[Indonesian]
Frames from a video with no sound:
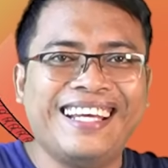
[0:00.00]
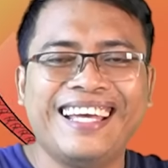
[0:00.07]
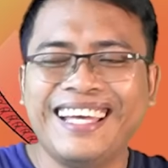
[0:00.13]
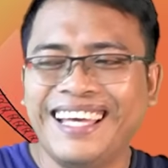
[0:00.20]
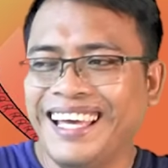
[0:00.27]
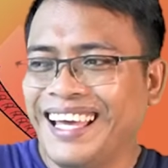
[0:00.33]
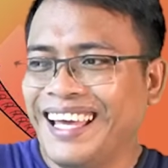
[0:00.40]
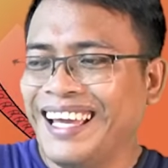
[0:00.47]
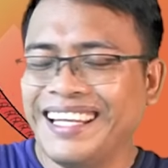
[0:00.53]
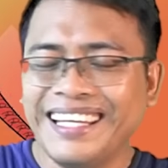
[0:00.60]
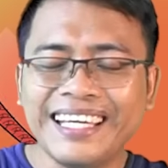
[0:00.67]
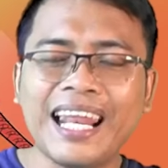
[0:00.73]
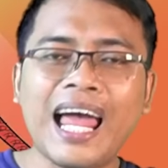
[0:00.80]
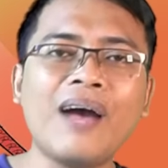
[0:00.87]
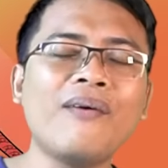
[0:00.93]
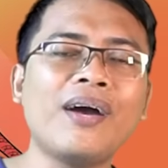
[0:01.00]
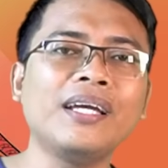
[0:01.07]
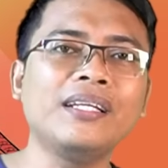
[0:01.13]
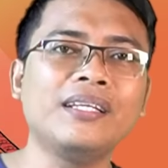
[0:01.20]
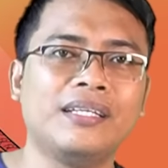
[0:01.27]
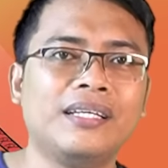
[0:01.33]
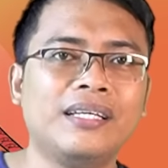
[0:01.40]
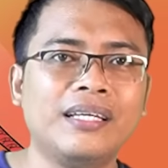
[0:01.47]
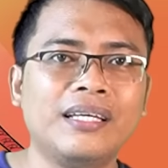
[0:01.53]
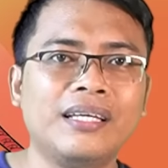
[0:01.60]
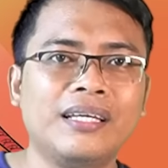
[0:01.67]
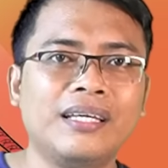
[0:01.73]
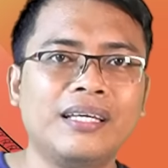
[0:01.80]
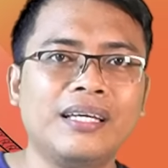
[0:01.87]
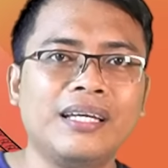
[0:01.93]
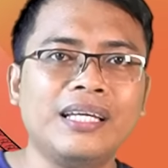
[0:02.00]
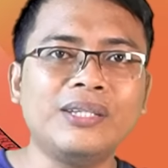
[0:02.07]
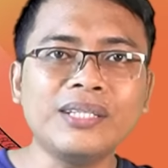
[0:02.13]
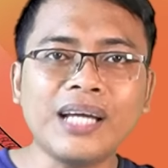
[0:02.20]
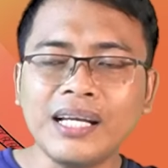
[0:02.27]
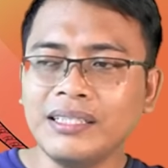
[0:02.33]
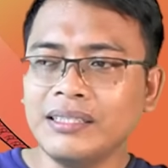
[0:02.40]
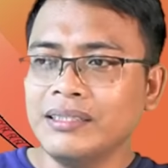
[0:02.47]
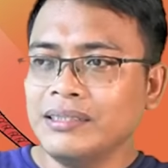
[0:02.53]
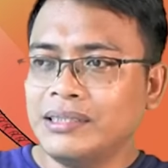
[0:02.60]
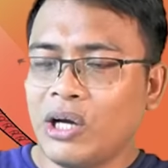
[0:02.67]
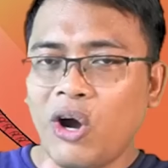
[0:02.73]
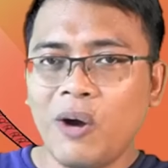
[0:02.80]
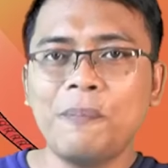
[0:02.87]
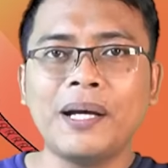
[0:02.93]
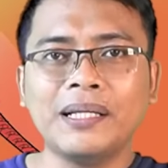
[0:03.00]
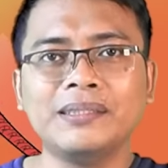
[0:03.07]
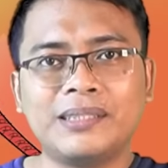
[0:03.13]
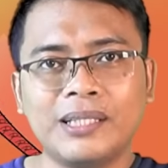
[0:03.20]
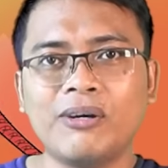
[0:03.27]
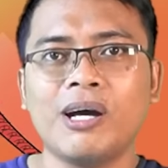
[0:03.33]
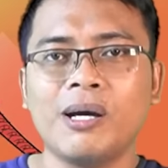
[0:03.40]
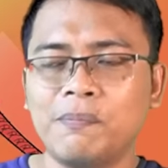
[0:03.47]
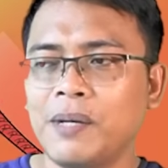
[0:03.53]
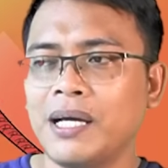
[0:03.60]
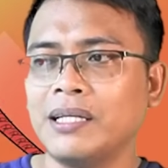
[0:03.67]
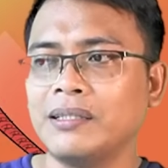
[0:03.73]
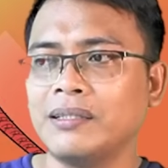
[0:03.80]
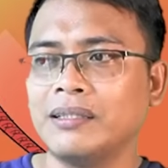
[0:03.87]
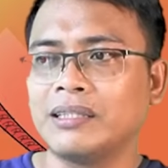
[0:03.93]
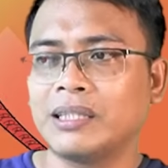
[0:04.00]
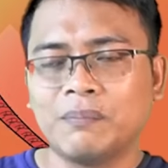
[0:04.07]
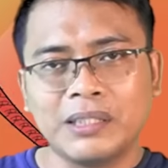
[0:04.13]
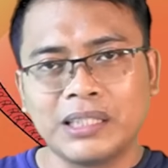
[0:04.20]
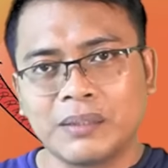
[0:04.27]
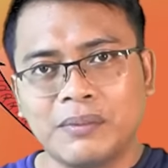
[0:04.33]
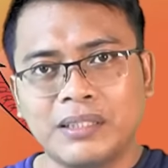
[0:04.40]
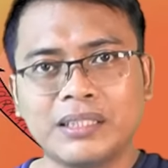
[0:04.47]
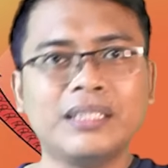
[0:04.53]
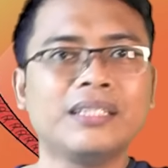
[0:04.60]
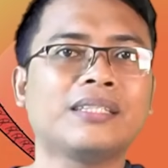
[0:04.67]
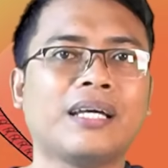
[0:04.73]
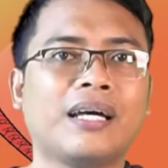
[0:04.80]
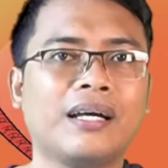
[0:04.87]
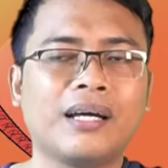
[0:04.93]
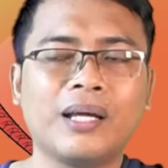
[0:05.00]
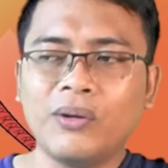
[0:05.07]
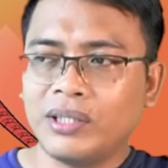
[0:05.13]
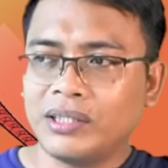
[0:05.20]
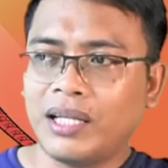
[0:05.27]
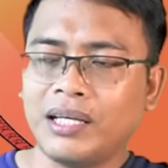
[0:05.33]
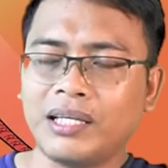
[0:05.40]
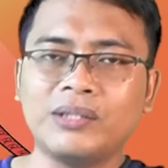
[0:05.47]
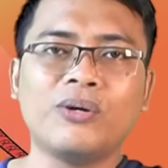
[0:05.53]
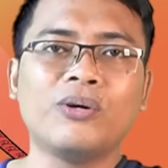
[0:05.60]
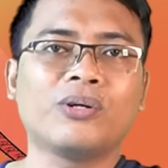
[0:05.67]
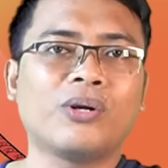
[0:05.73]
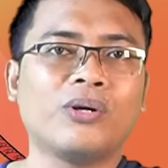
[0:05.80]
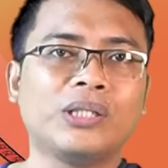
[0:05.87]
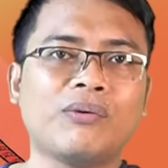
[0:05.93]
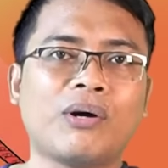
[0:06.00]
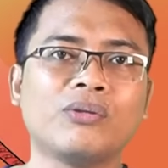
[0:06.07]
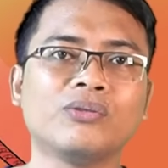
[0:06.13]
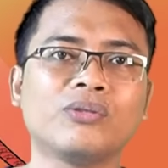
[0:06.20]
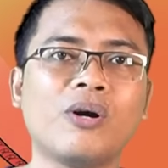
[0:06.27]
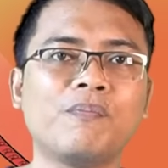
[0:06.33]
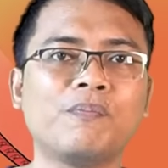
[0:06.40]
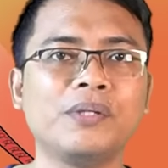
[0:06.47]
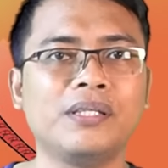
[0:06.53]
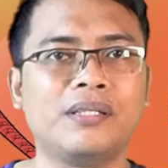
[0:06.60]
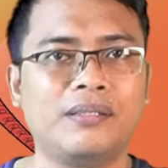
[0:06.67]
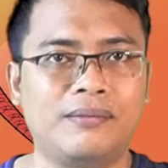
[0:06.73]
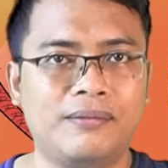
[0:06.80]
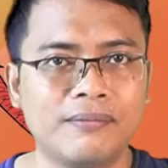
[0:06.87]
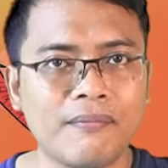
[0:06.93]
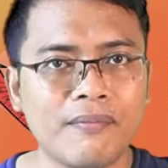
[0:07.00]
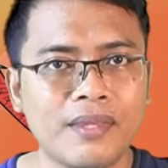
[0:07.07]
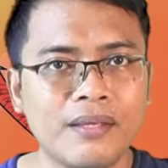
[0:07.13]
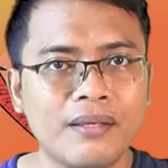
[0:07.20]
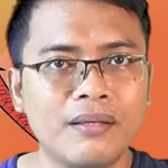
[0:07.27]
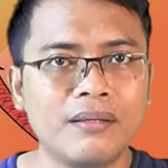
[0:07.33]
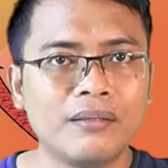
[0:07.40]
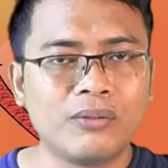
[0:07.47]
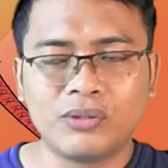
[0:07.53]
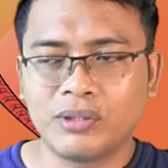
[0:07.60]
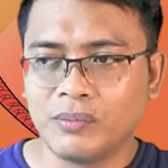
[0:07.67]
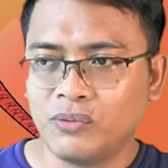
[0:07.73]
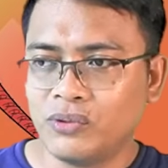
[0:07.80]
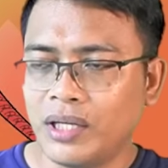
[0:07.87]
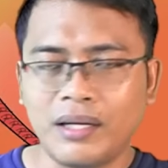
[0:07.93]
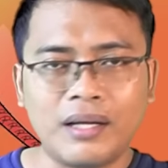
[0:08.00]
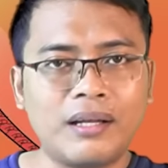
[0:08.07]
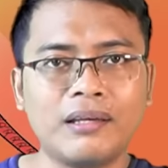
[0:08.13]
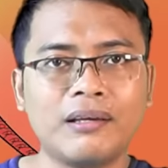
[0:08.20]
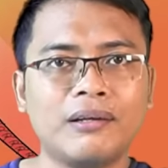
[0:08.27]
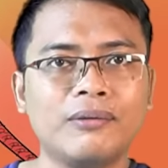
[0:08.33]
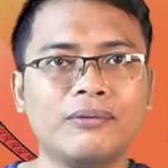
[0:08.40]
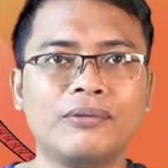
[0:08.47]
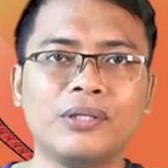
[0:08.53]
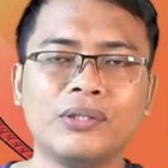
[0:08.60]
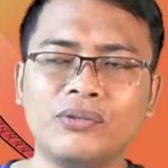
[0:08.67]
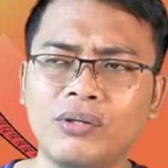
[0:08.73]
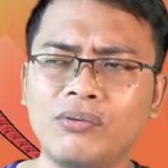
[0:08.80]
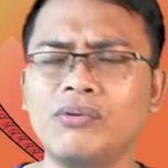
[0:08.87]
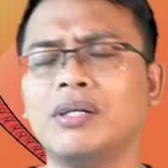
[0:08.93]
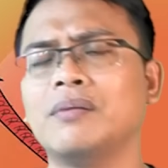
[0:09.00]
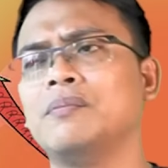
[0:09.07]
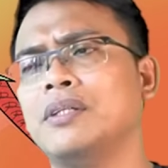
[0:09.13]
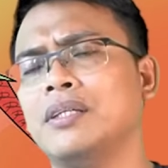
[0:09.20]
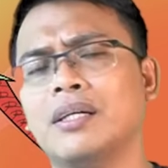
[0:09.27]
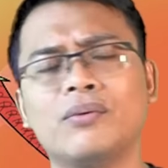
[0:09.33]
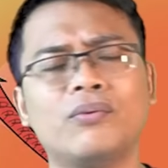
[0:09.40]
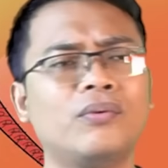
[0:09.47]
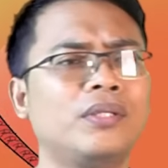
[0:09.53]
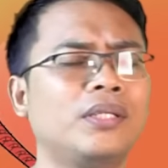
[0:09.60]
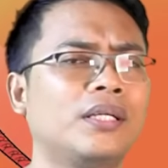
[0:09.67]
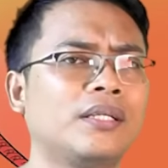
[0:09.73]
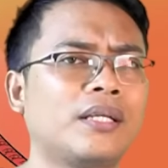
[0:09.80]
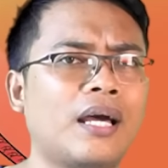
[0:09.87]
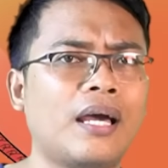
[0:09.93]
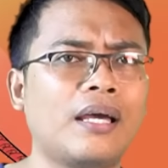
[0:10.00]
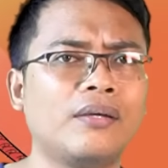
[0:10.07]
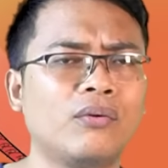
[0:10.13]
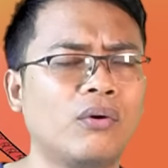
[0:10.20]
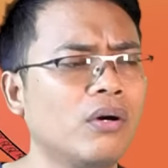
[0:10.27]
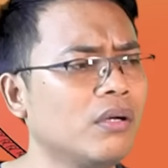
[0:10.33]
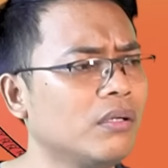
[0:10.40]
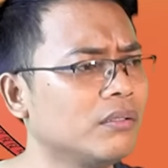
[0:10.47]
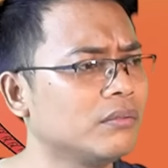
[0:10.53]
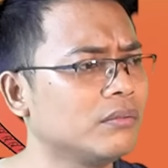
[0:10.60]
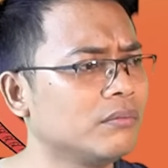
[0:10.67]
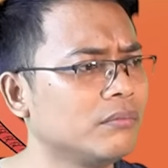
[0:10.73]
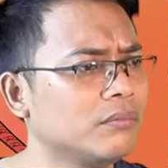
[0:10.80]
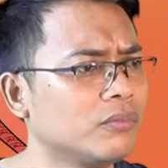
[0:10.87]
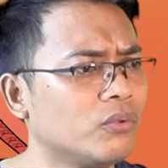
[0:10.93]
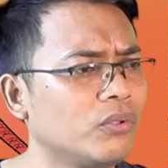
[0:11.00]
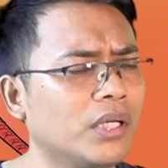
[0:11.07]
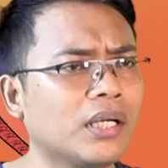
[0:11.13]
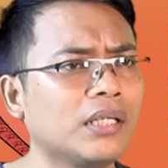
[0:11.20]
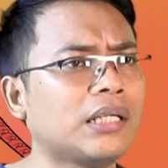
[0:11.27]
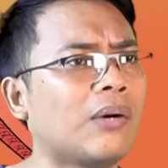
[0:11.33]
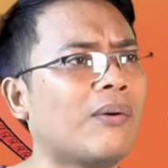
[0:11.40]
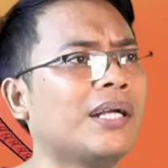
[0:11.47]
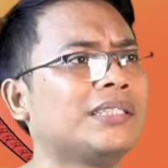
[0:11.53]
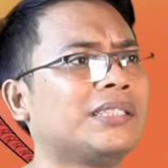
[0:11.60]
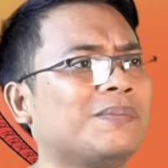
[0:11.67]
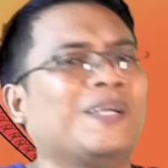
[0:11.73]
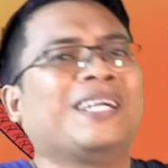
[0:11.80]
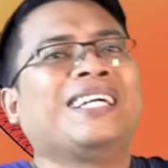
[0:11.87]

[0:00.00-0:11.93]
ini, ini ngelawak ini. Itu kan jawaban-jawaban teman-teman kita kalau kita lagi nongkrong di warung kopi gitu. Terus kemudian ada yang ngeluh gitu ya, wah biaya kuliah naik. Wah, kuliah kan nggak wajib,